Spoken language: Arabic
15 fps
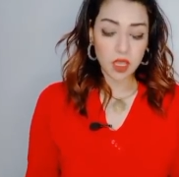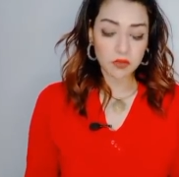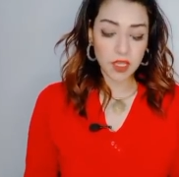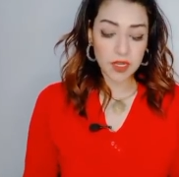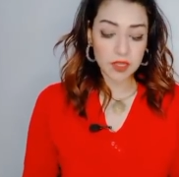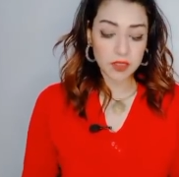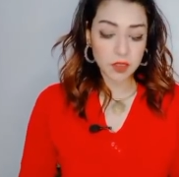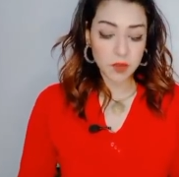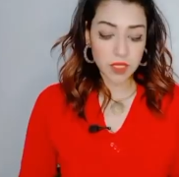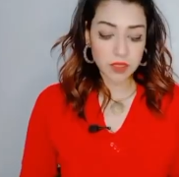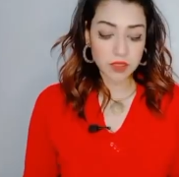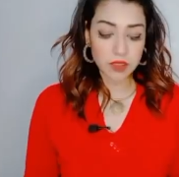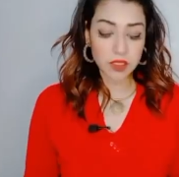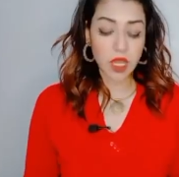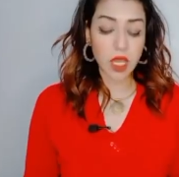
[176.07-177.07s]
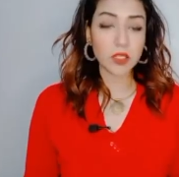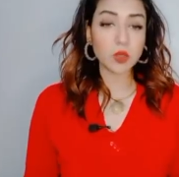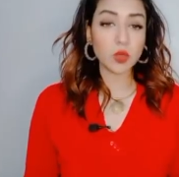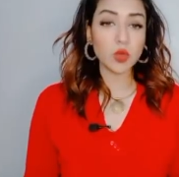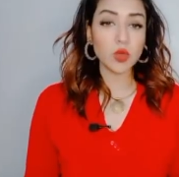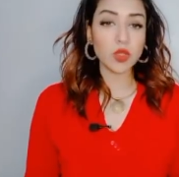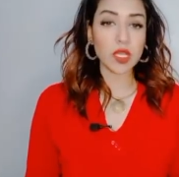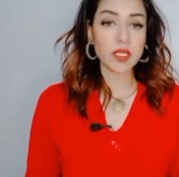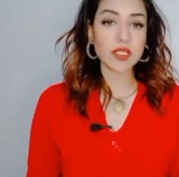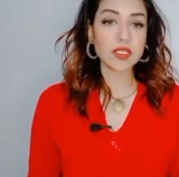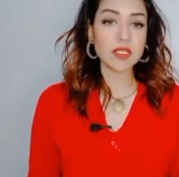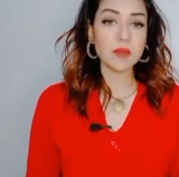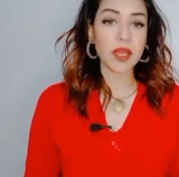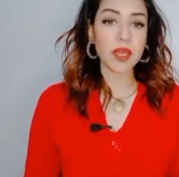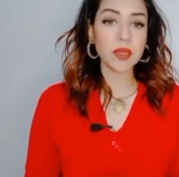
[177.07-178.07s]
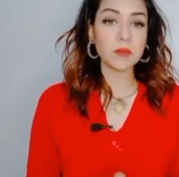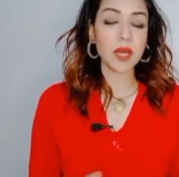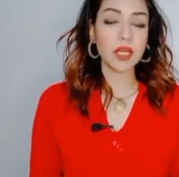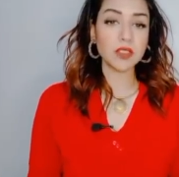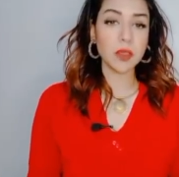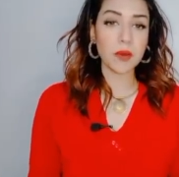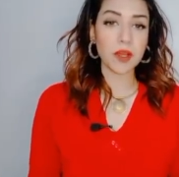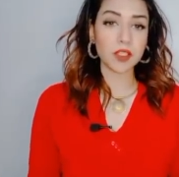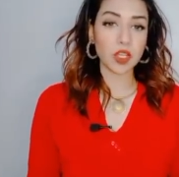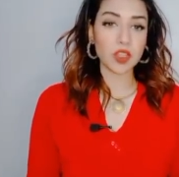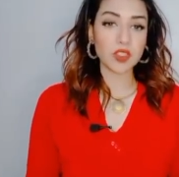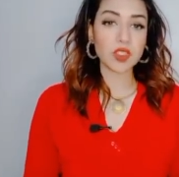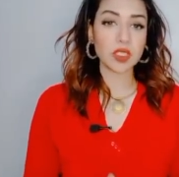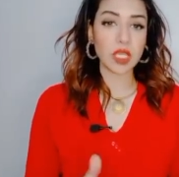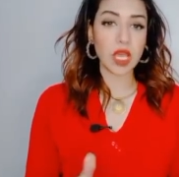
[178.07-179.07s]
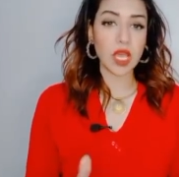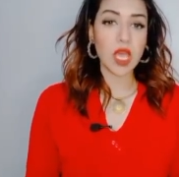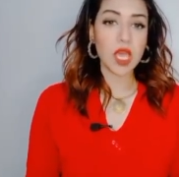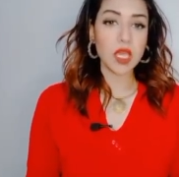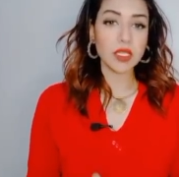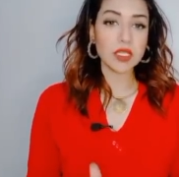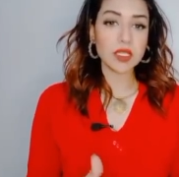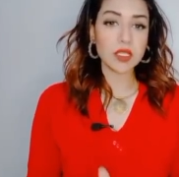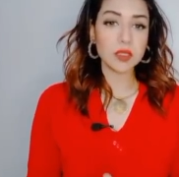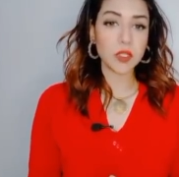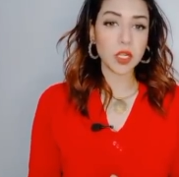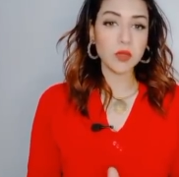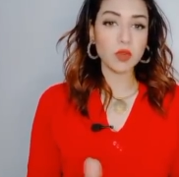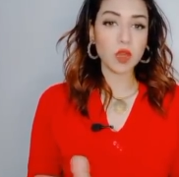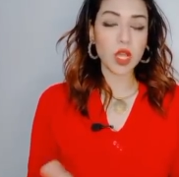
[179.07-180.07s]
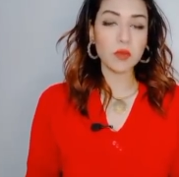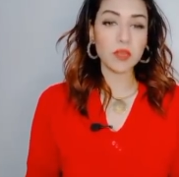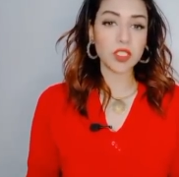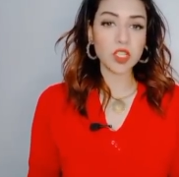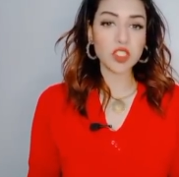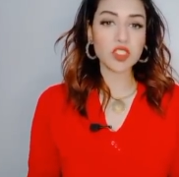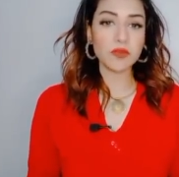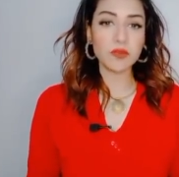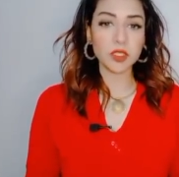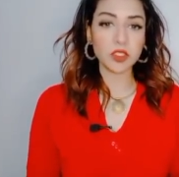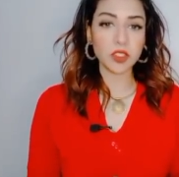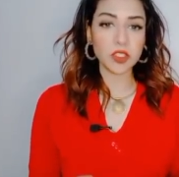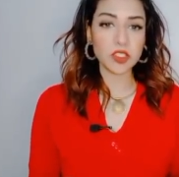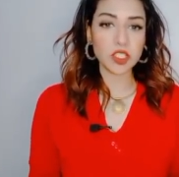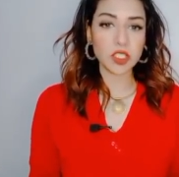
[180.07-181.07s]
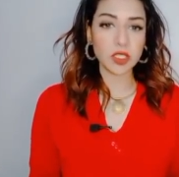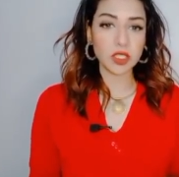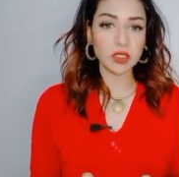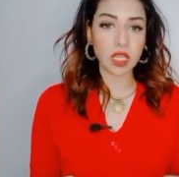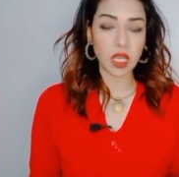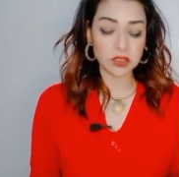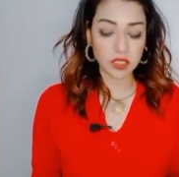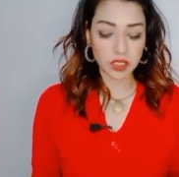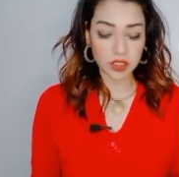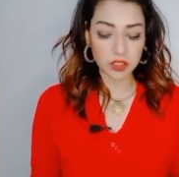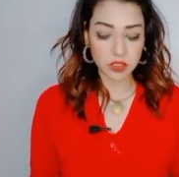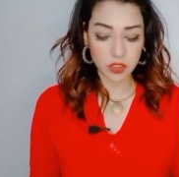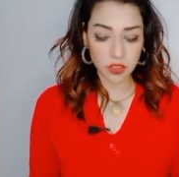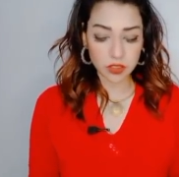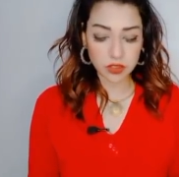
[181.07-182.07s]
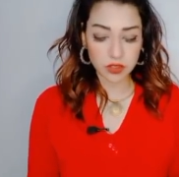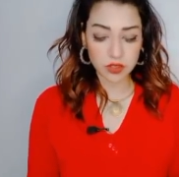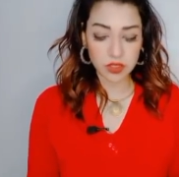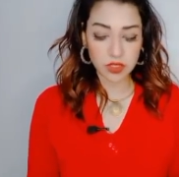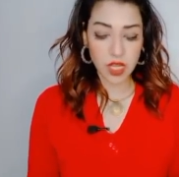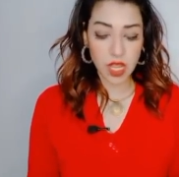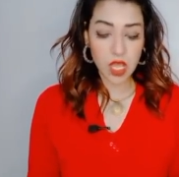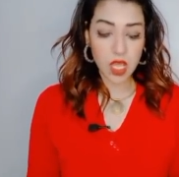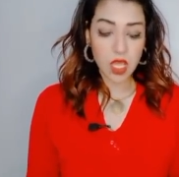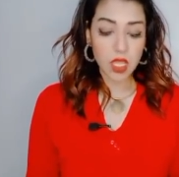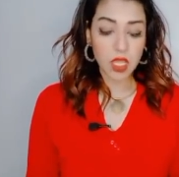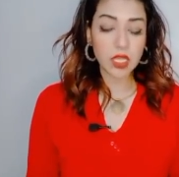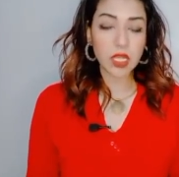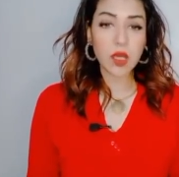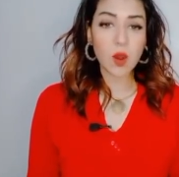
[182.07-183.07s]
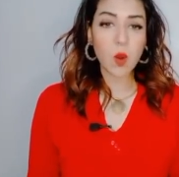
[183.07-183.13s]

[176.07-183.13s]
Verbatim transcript: فاحنا دلوقتي هيكون اساسي معاك بقى طبعا خلاص كده ياسر ابراهيم وايمن اشرف ما اعتقدش ان انت عندك اختيارات كتيره الا لو